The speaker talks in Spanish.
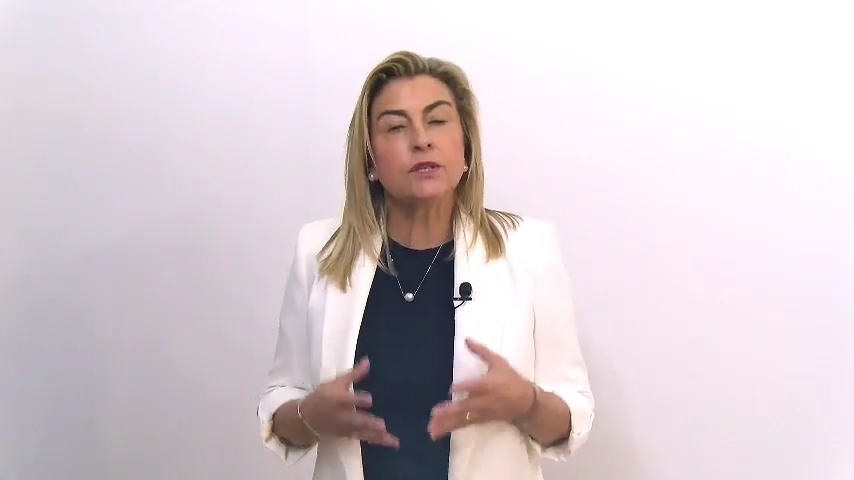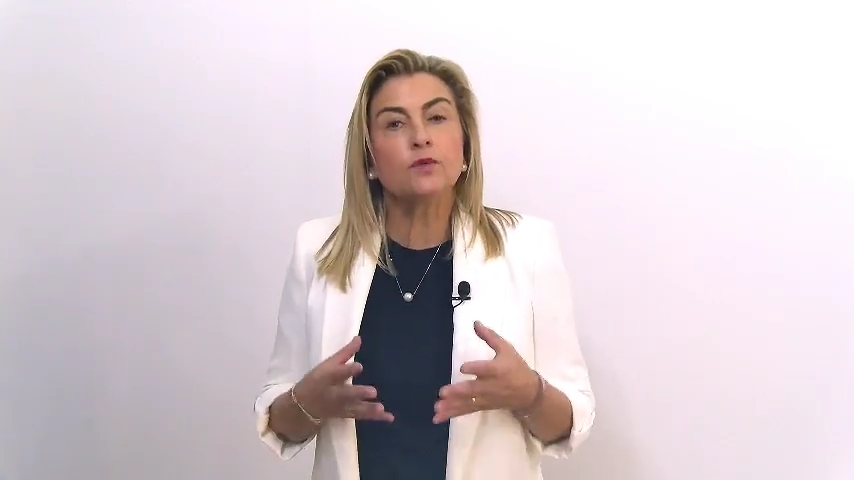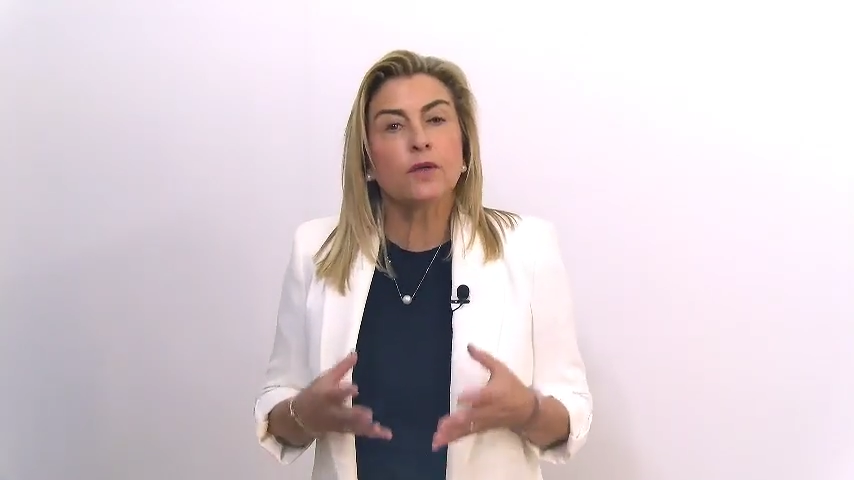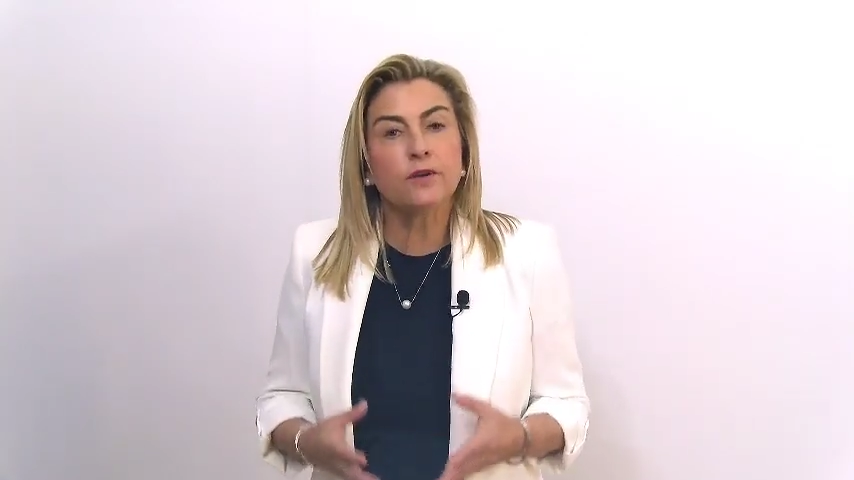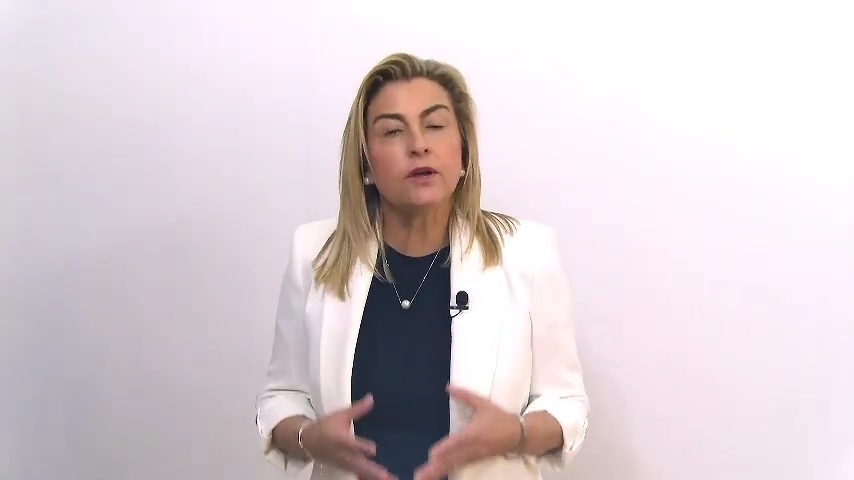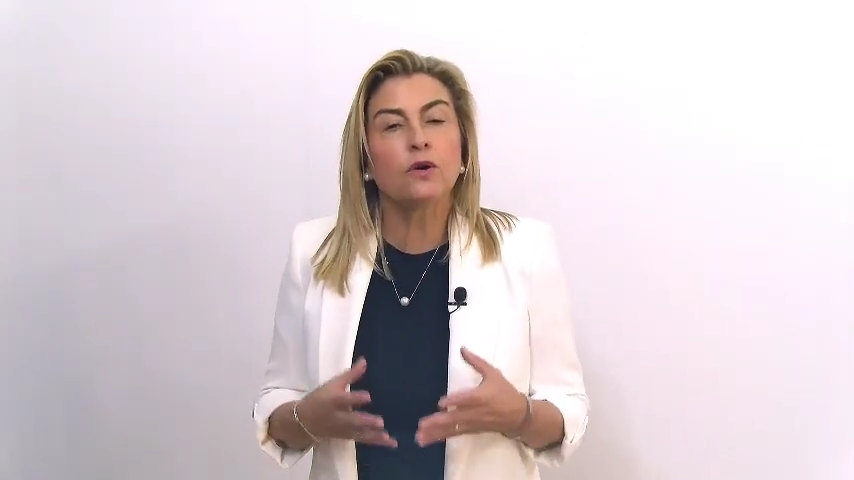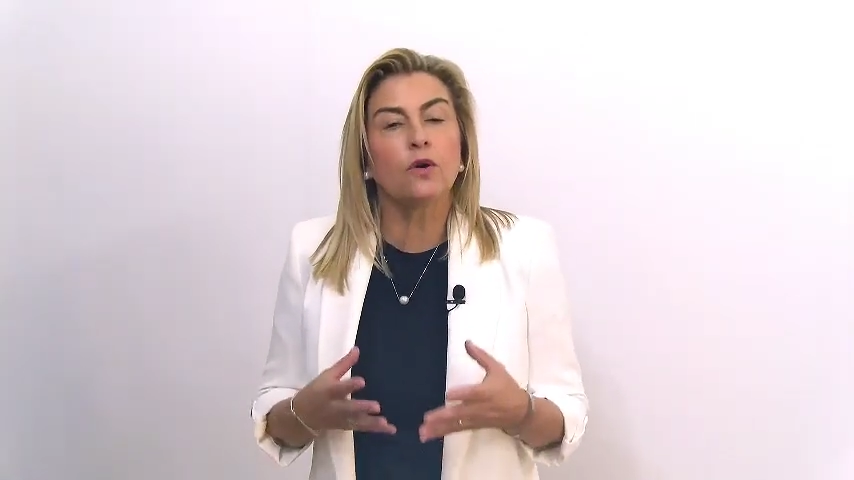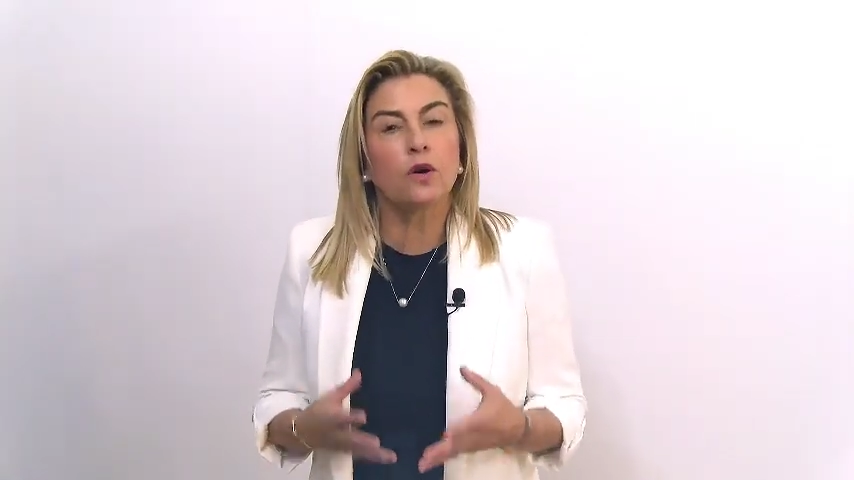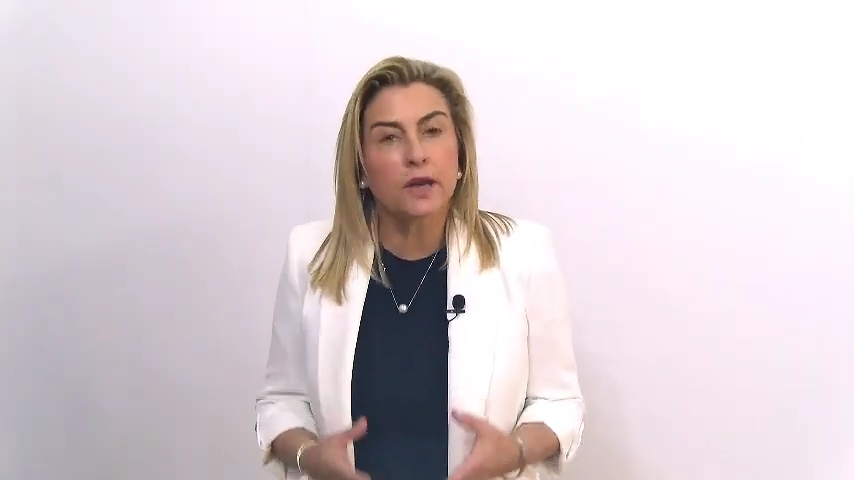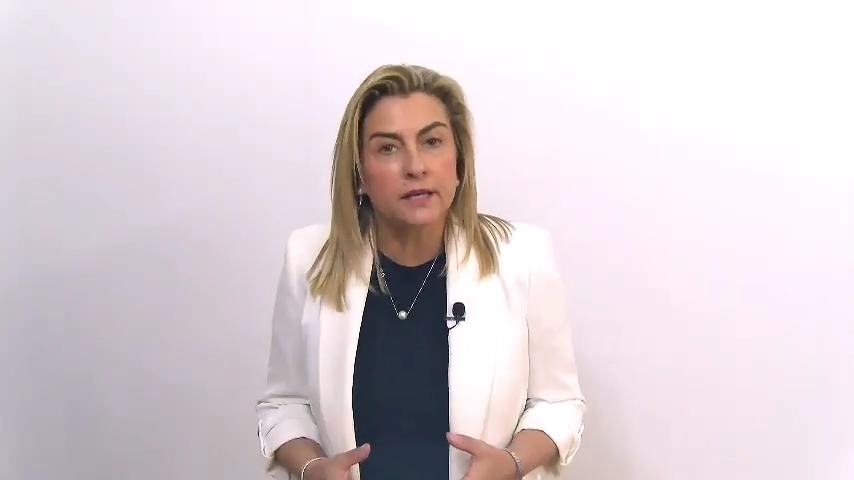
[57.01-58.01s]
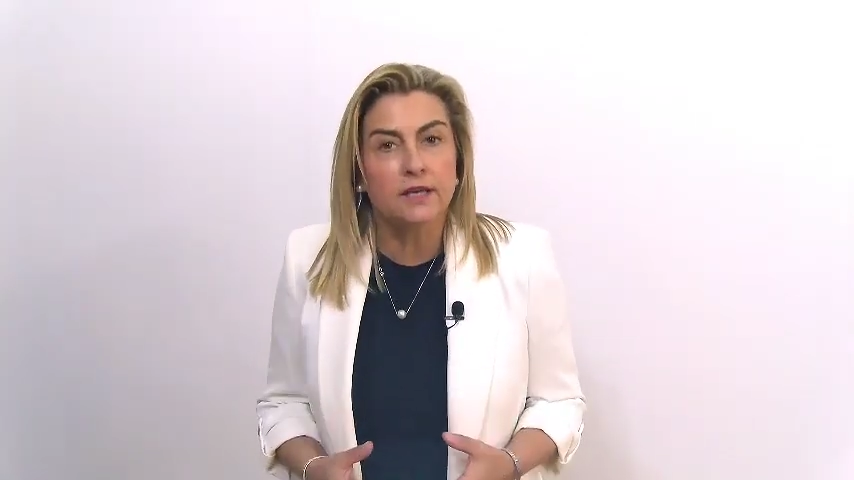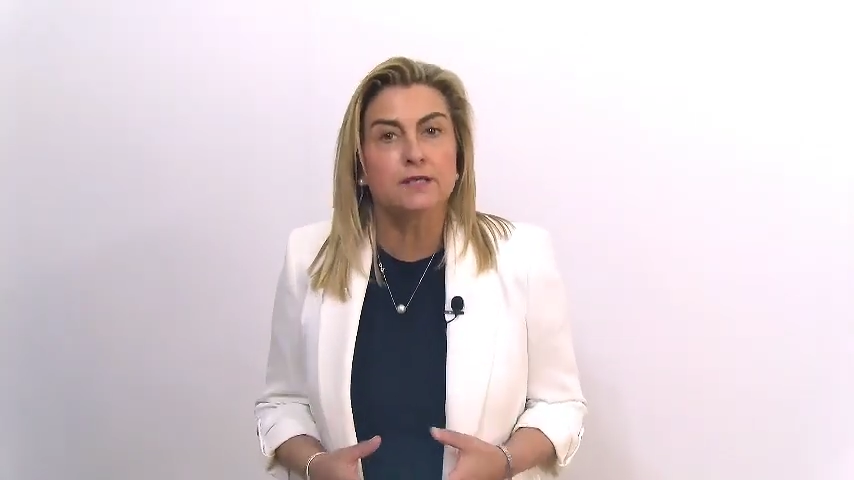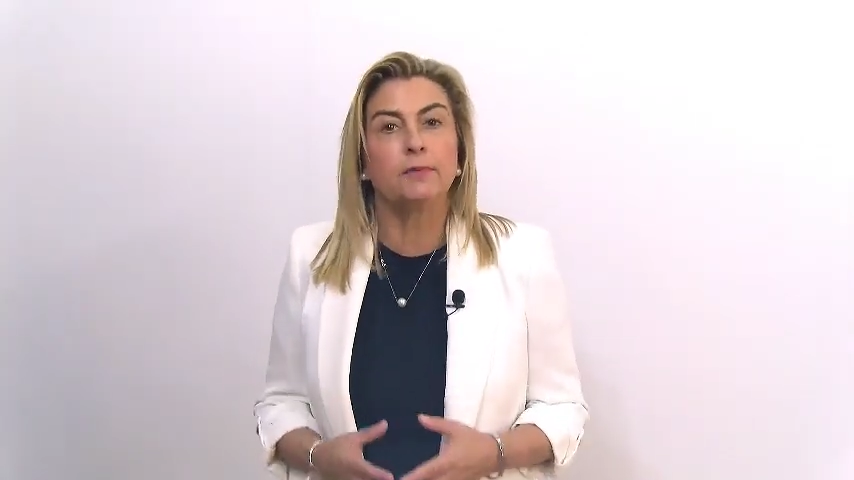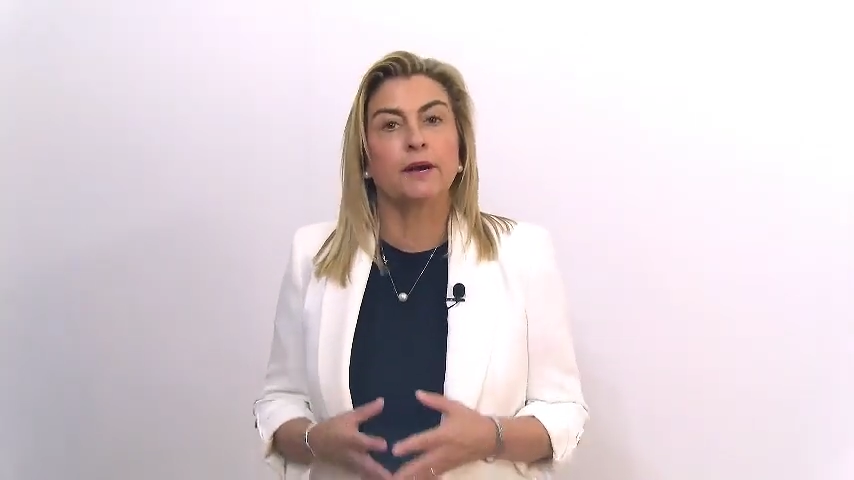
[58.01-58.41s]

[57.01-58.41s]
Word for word: actuaciones concretas